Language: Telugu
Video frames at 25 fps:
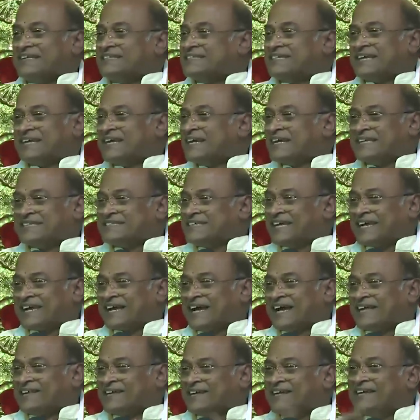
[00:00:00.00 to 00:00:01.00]
నిచ్చెన నిచ్చెన
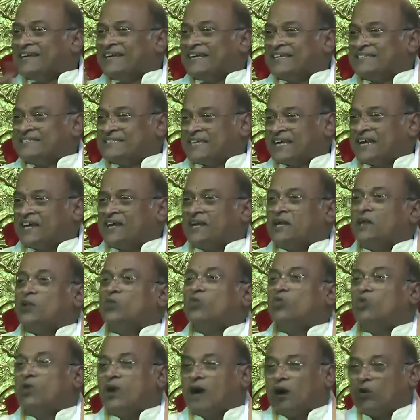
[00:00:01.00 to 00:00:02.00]
కాదండి నిచ్చెన
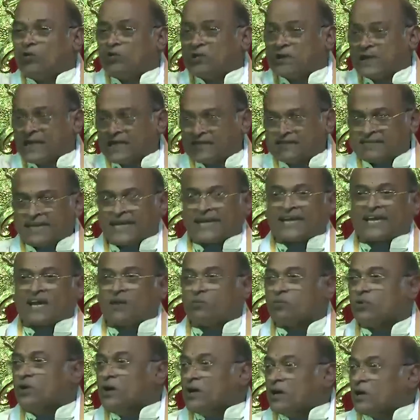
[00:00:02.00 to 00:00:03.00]
నిలువుగా ఉండే
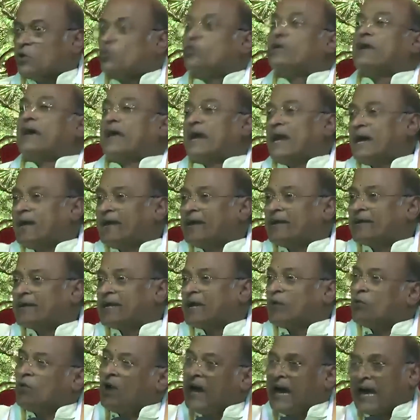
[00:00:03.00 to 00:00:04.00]
చక్రం నువ్వు ఎలా
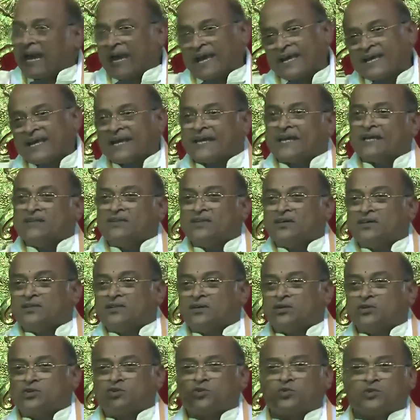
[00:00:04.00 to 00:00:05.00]
ఎక్కావో అలాగే
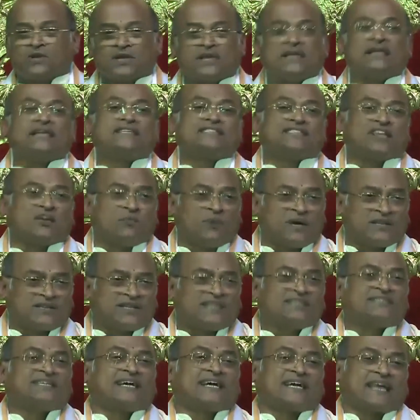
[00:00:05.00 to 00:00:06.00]
కిందికి దిగుతుంటే నిచ్చెన
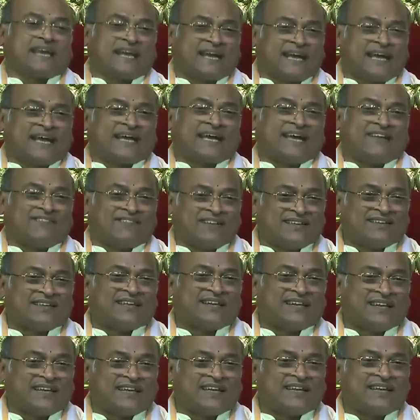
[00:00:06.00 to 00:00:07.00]
మాత్రం చక్రం
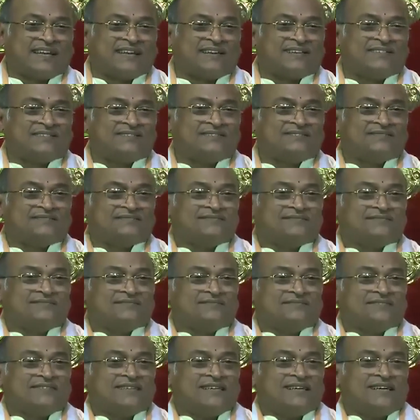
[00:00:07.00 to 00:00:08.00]
కాకేమైందండి
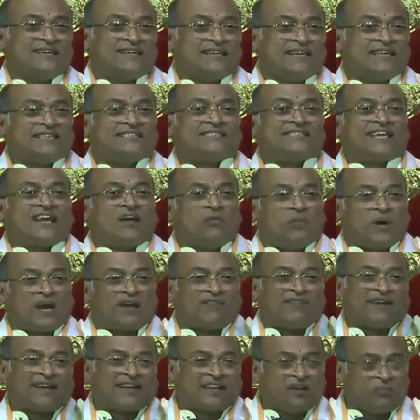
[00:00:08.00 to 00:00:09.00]
నిచ్చెన
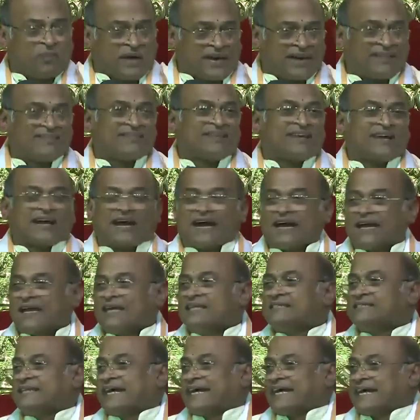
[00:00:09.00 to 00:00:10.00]
మనం ఎక్కి మనం
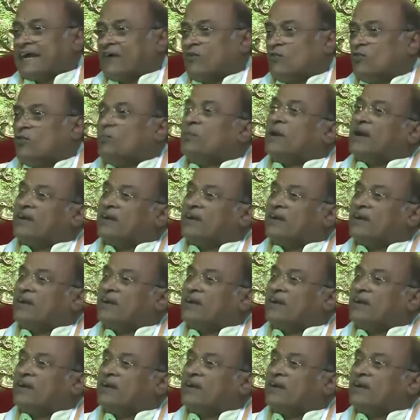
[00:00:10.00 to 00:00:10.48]
దిగాలి చక్రం